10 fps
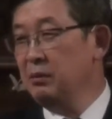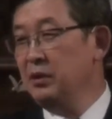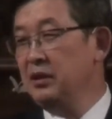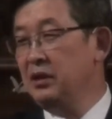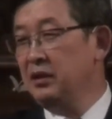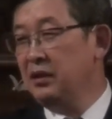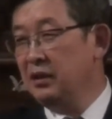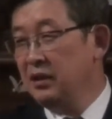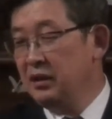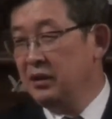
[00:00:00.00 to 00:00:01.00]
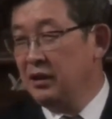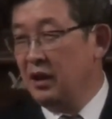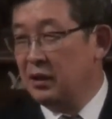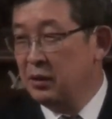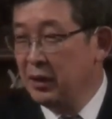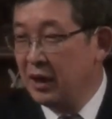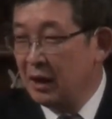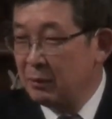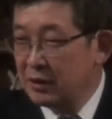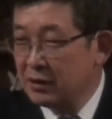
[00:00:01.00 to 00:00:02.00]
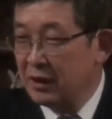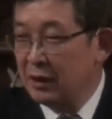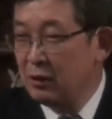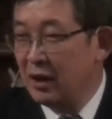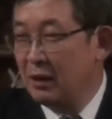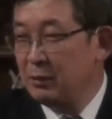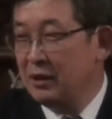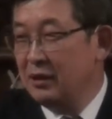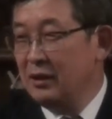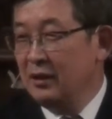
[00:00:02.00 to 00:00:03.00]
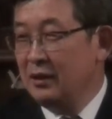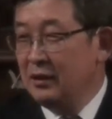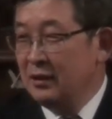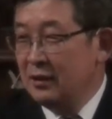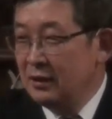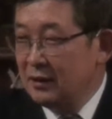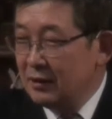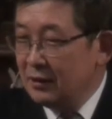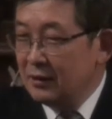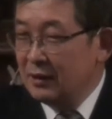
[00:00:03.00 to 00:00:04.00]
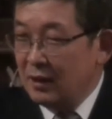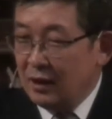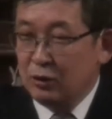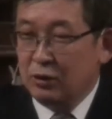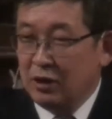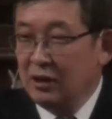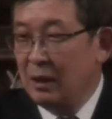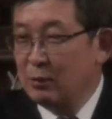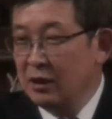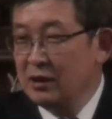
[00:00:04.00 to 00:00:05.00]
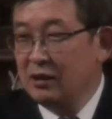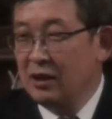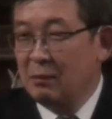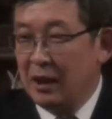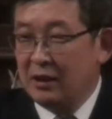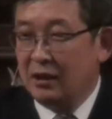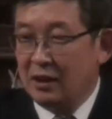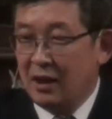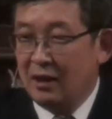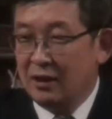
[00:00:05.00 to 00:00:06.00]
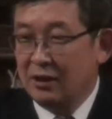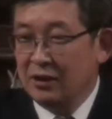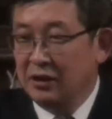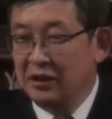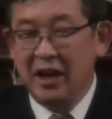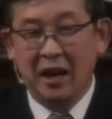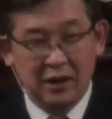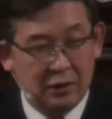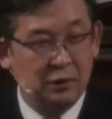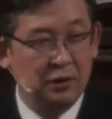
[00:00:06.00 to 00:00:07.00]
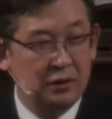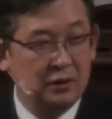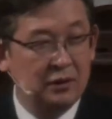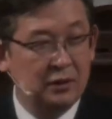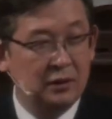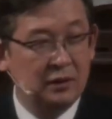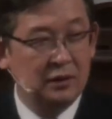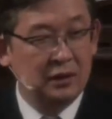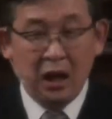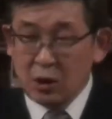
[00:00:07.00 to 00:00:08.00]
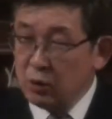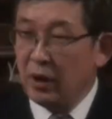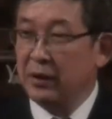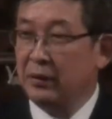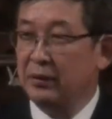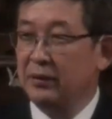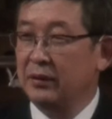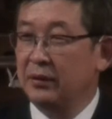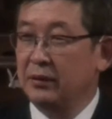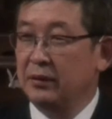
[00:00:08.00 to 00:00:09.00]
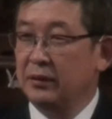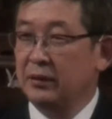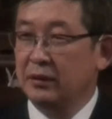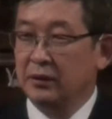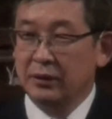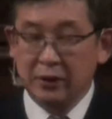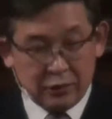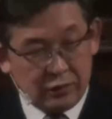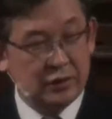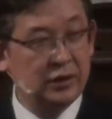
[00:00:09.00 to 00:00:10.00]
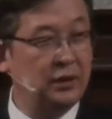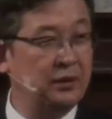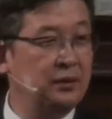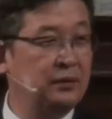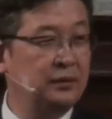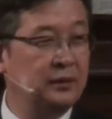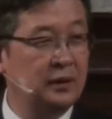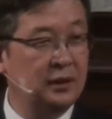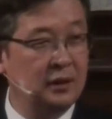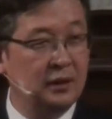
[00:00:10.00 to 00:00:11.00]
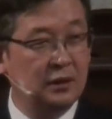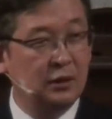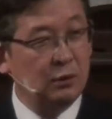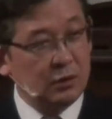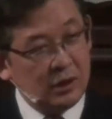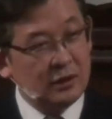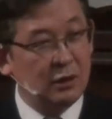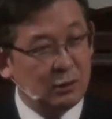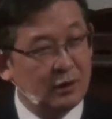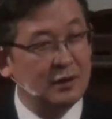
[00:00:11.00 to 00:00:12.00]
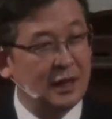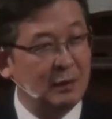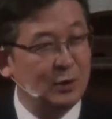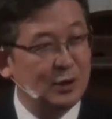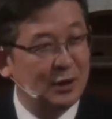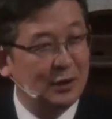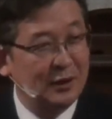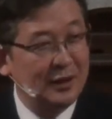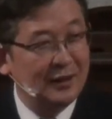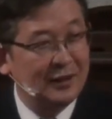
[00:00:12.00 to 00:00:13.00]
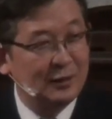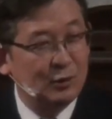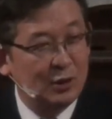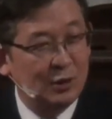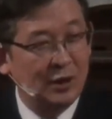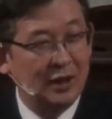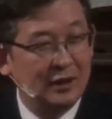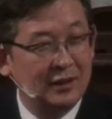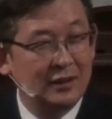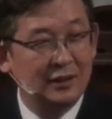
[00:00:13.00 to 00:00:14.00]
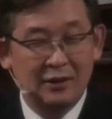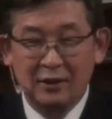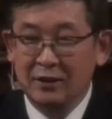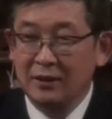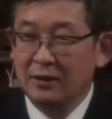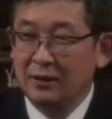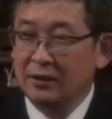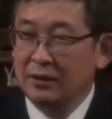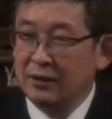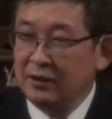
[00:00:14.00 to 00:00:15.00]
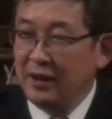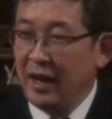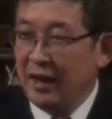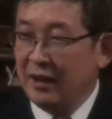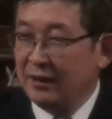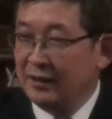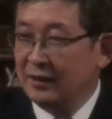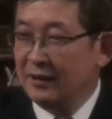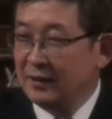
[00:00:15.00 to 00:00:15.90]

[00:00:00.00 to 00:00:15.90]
또 젊은이들은 야 교회 가면 선한 교회 가면 아주 선남 선녀들이 많다더라 연애하려고 다 좋아요 그럴 수 있어요 그리고 실제로 그런 사람도 있어요 우리 교회는 그런데